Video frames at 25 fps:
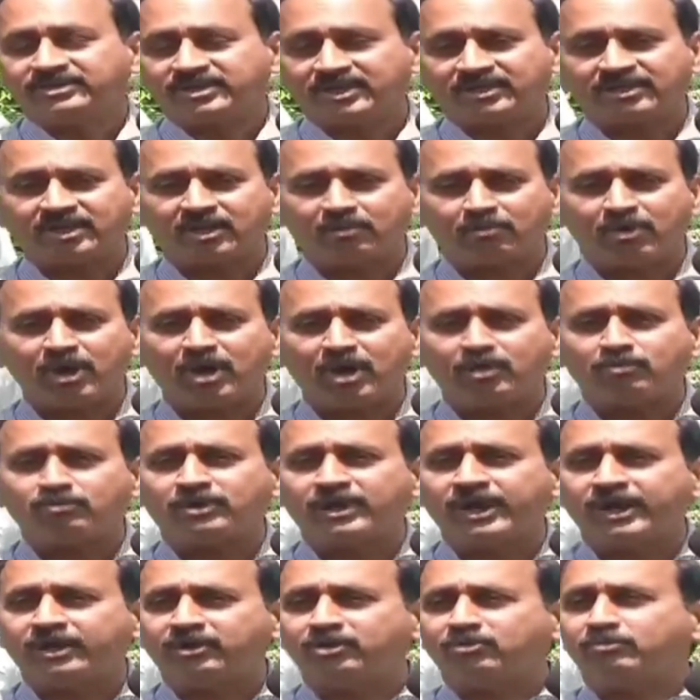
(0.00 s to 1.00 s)
చంద్రబాబు
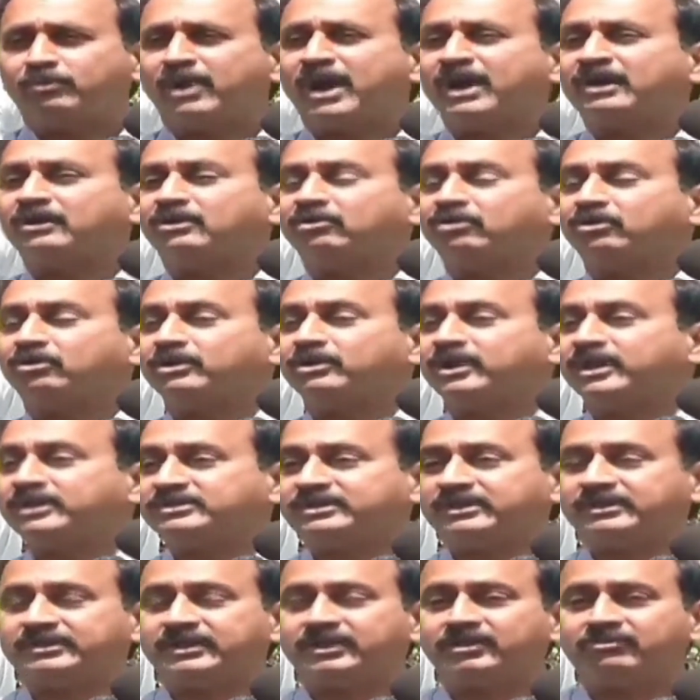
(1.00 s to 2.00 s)
నాయుడు బాటలో
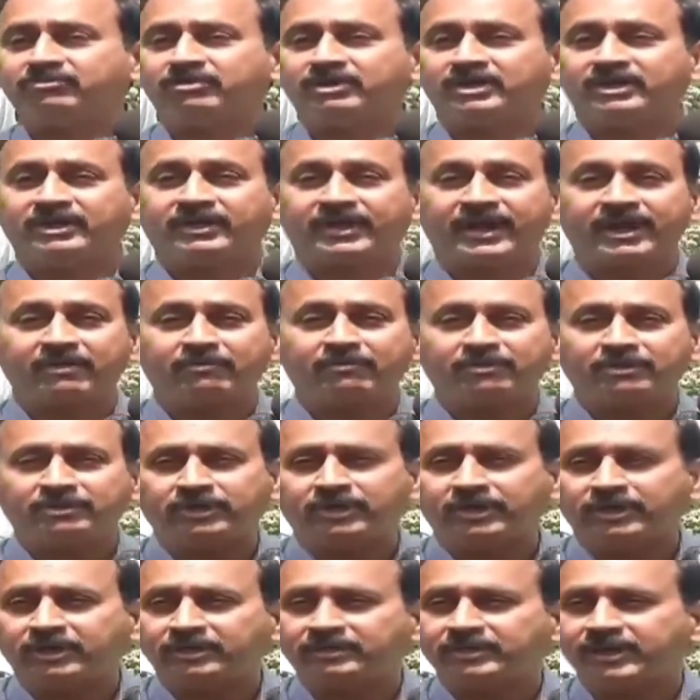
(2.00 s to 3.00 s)
నడిచేటటువంటి
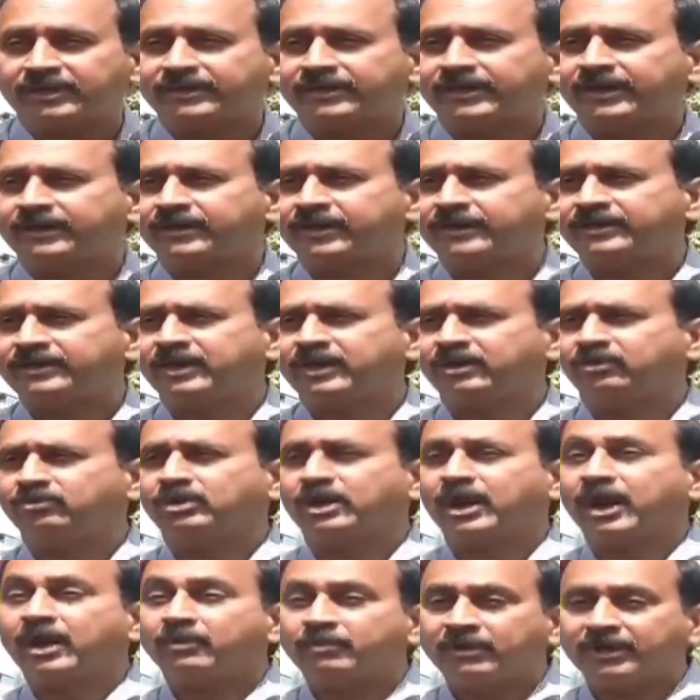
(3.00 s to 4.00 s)
రేవంత్ రెడ్డి తయారయ్యాడు
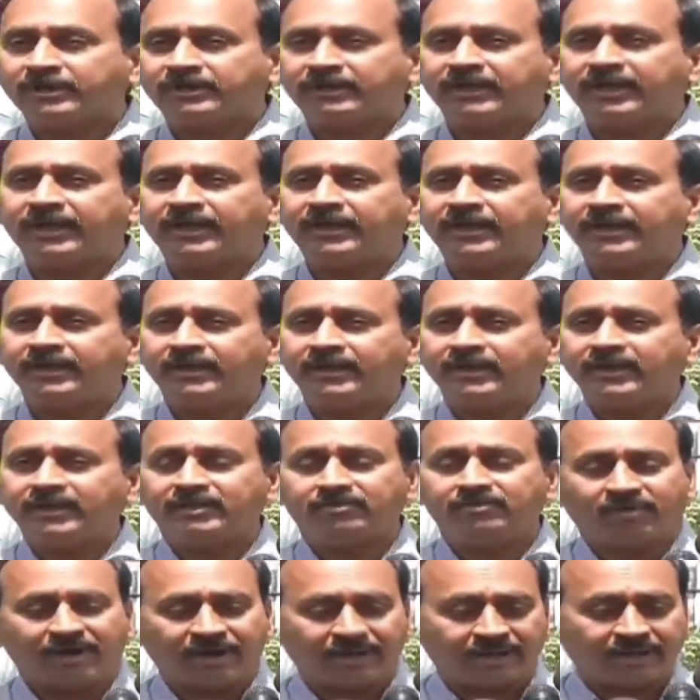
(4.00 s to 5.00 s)
కాబట్టే
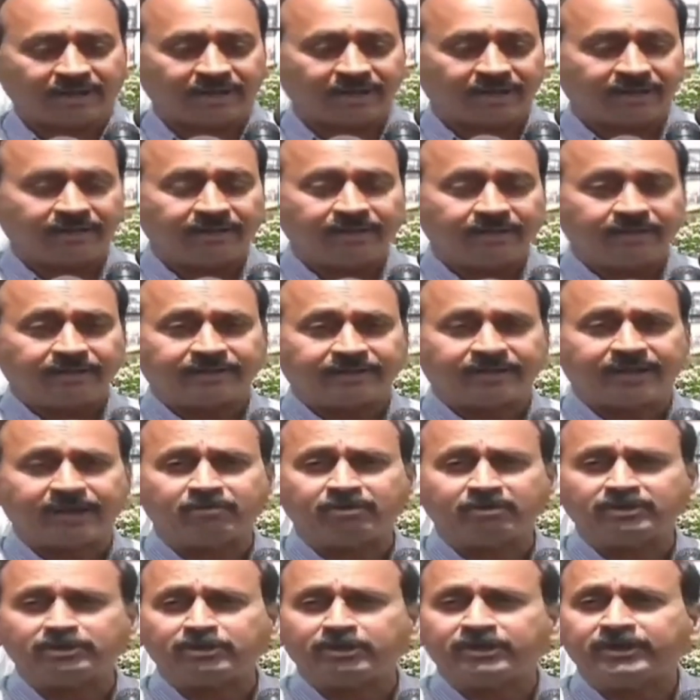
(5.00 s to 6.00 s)
ఇవాళ
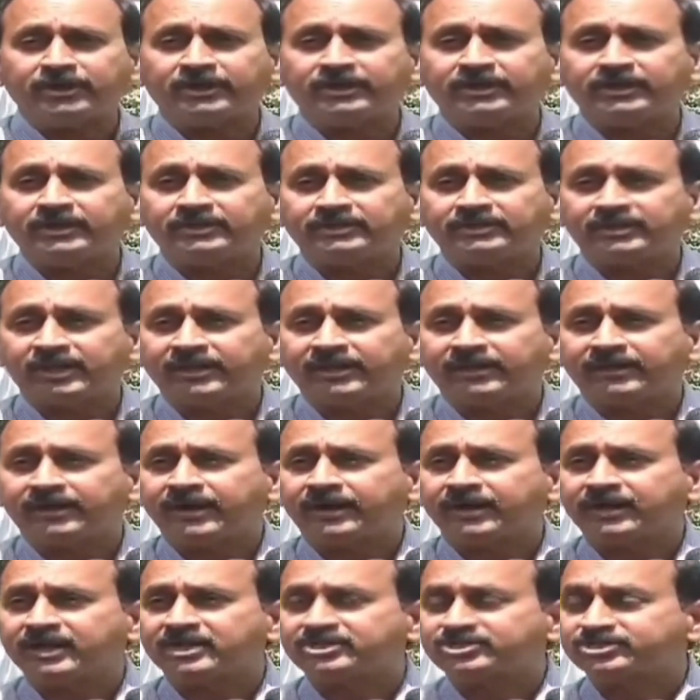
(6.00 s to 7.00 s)
రేవంత్ రెడ్డి
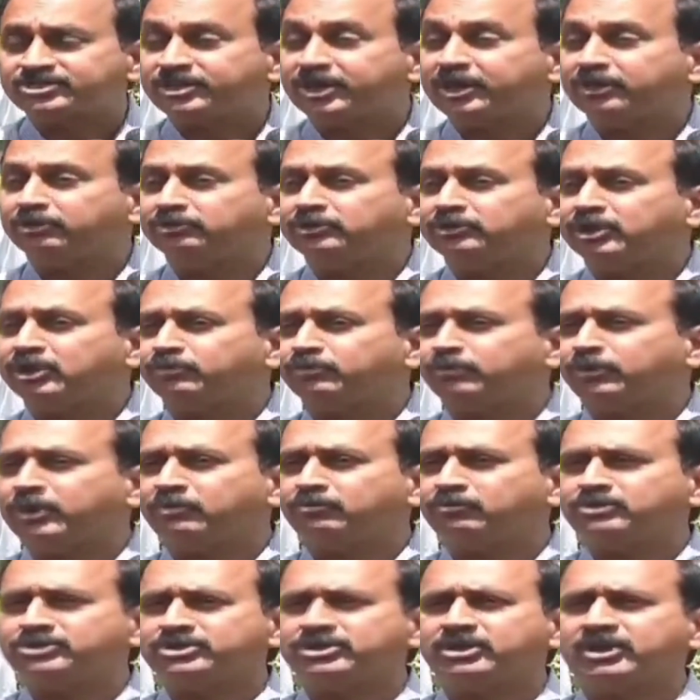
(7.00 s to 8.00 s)
తెలంగాణ స్టేట్
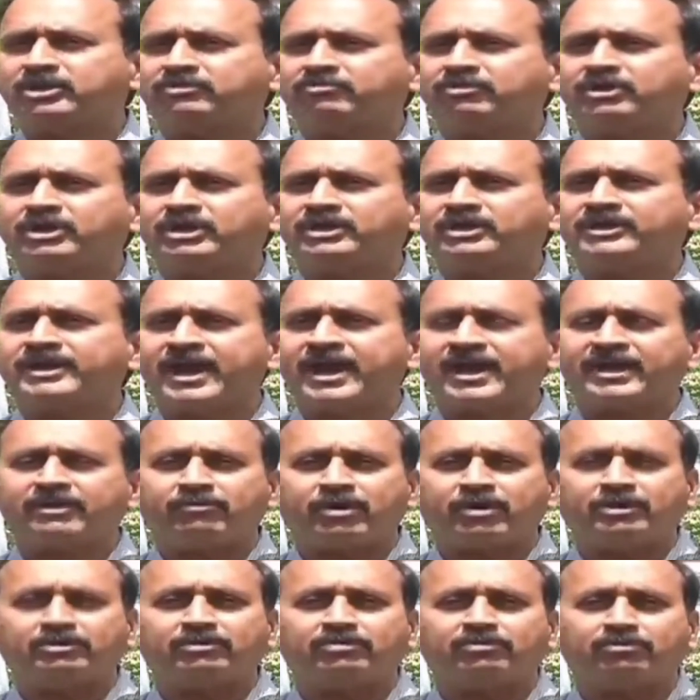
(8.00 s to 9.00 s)
తరఫున వచ్చినటువంటి
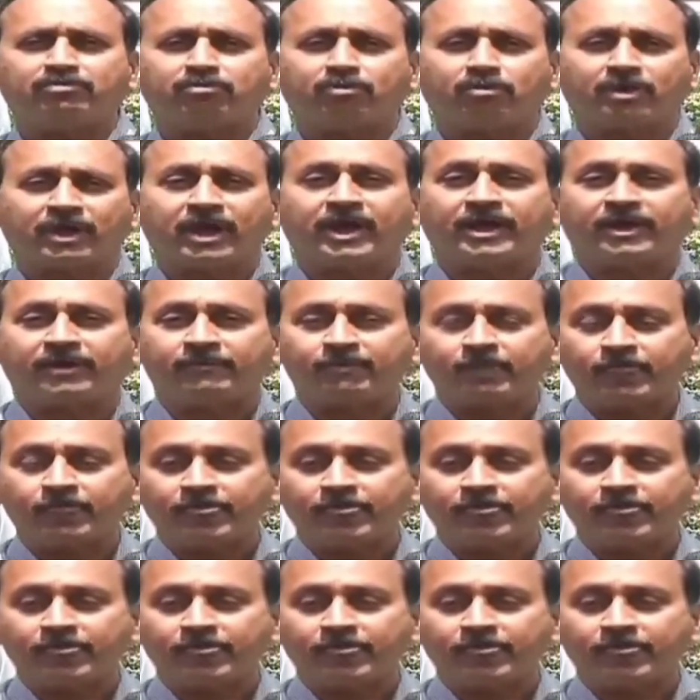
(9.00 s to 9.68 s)
న్యాయవాదులు కూడా